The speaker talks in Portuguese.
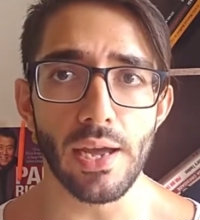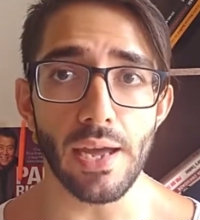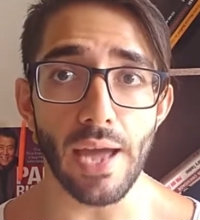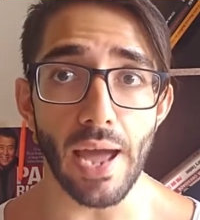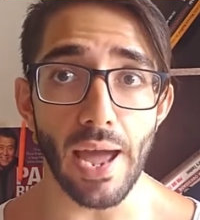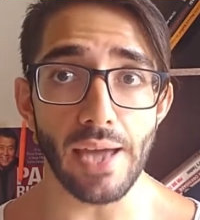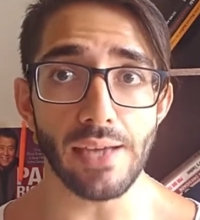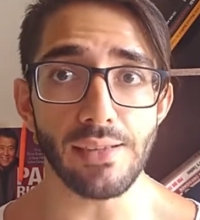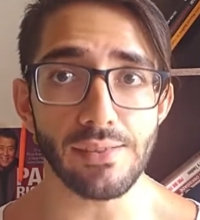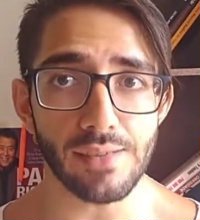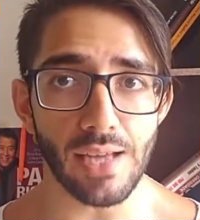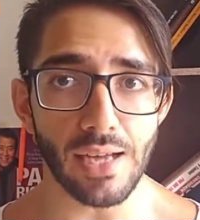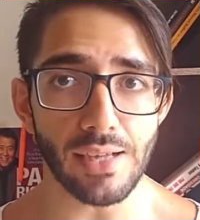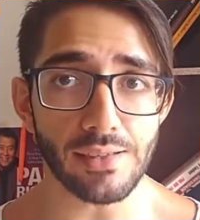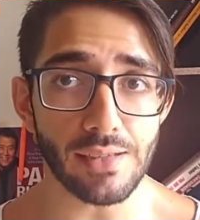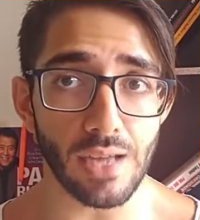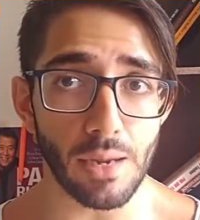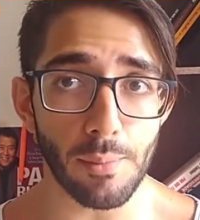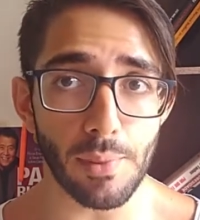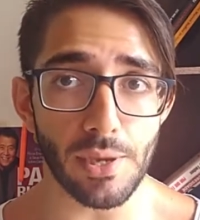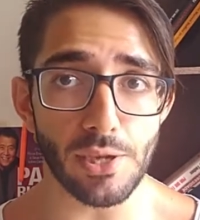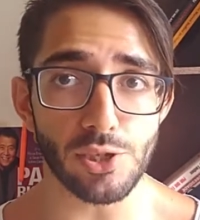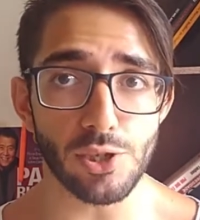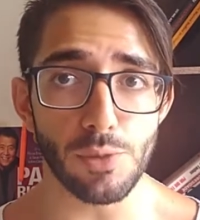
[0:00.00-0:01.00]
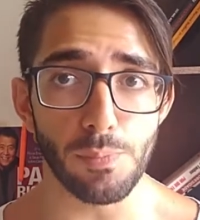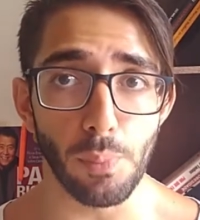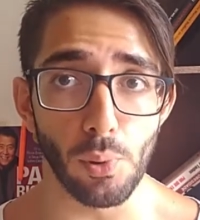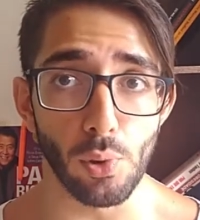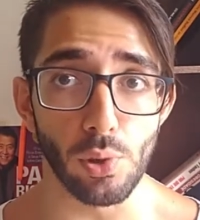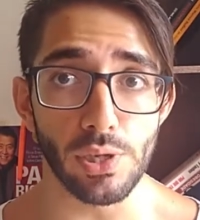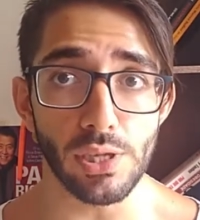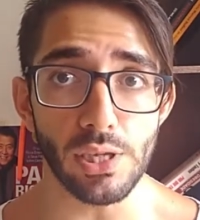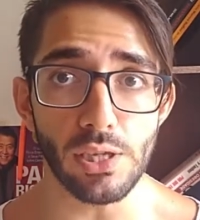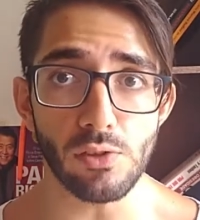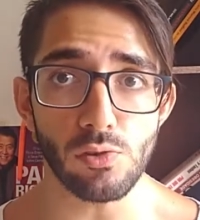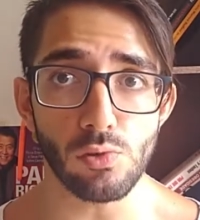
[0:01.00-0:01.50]
É exatamente
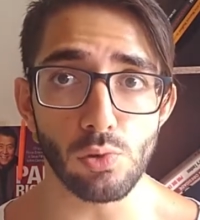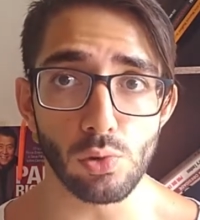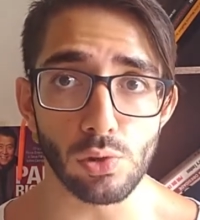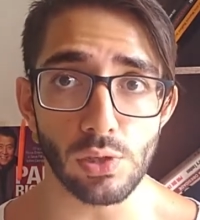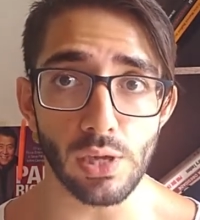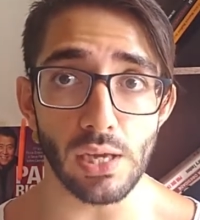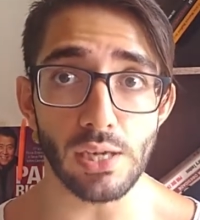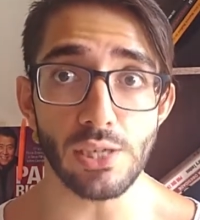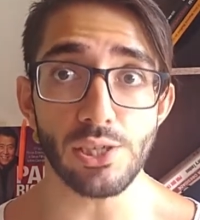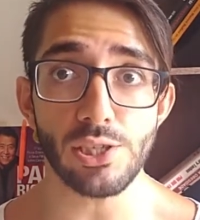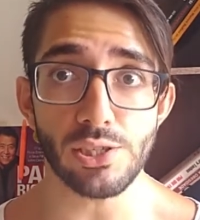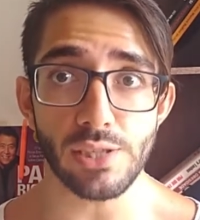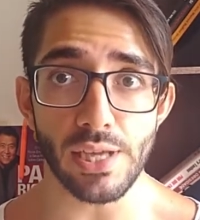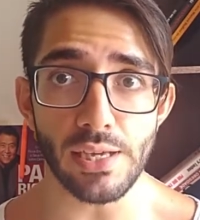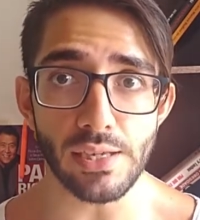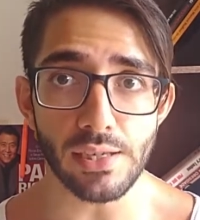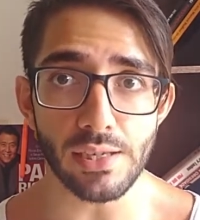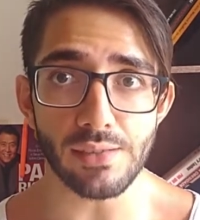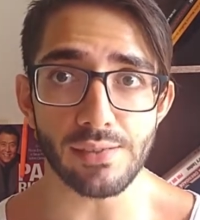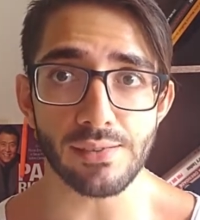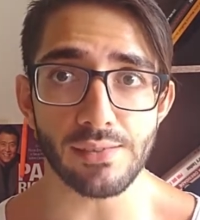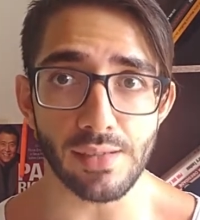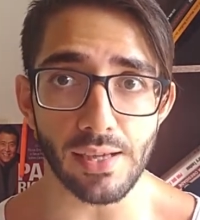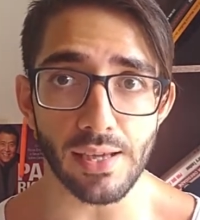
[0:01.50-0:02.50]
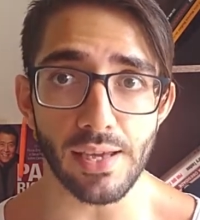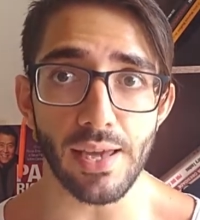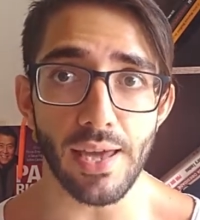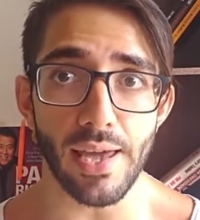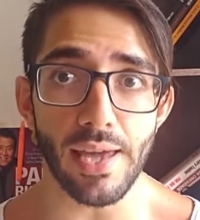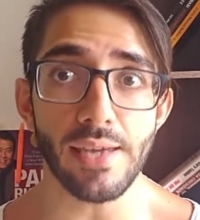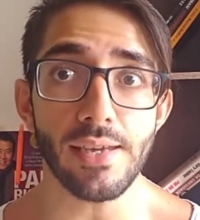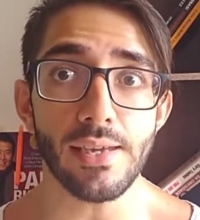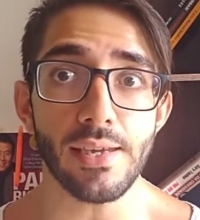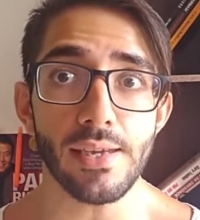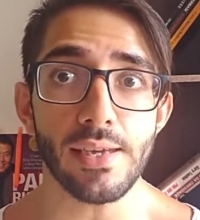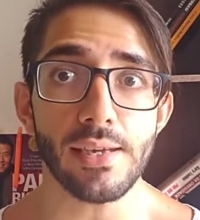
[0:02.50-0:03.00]
por isso que eles têm que ser
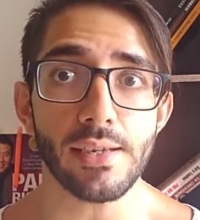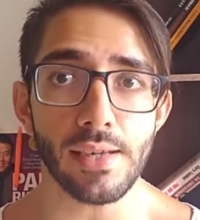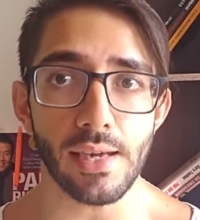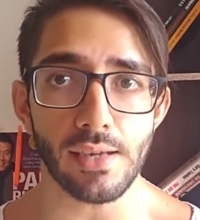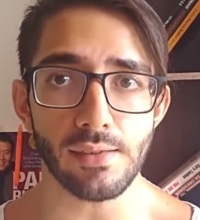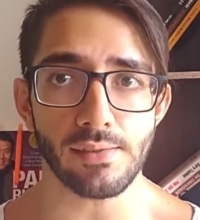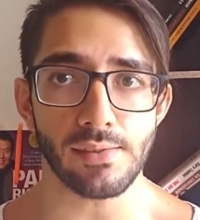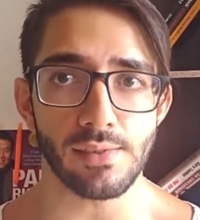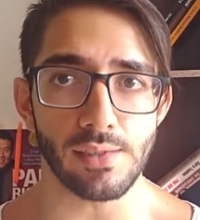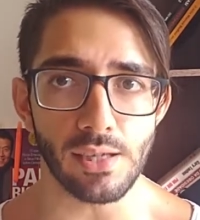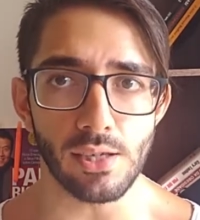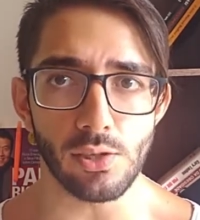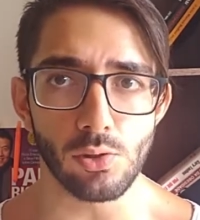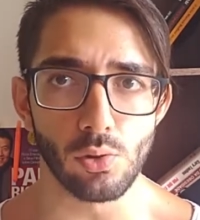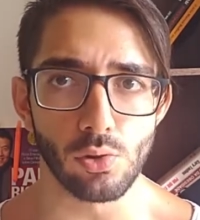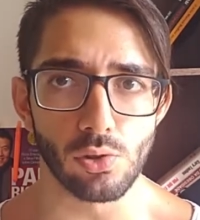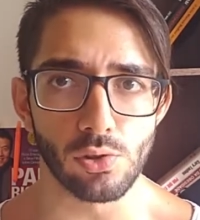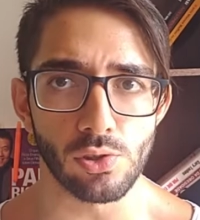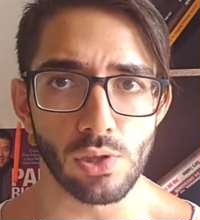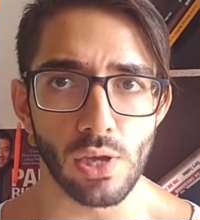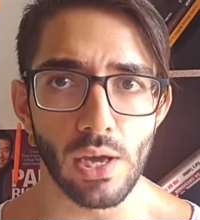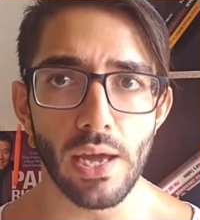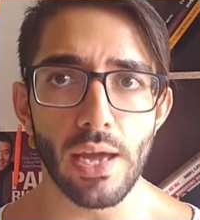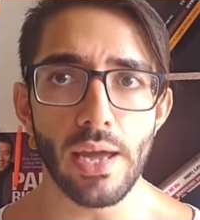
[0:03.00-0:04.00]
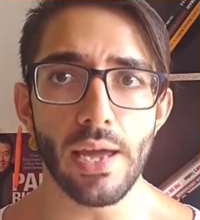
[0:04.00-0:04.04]
enriquecidos.